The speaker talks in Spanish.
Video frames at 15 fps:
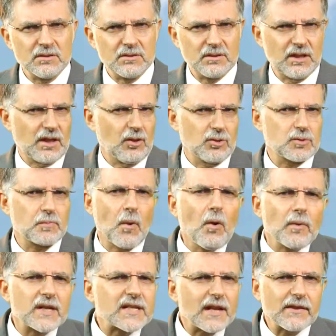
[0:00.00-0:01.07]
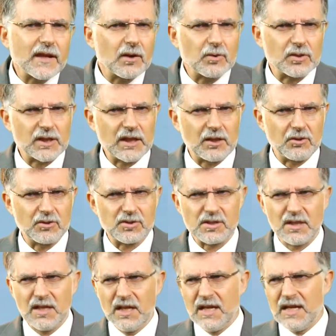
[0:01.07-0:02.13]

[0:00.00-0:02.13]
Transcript: de los pobres hacia los ricos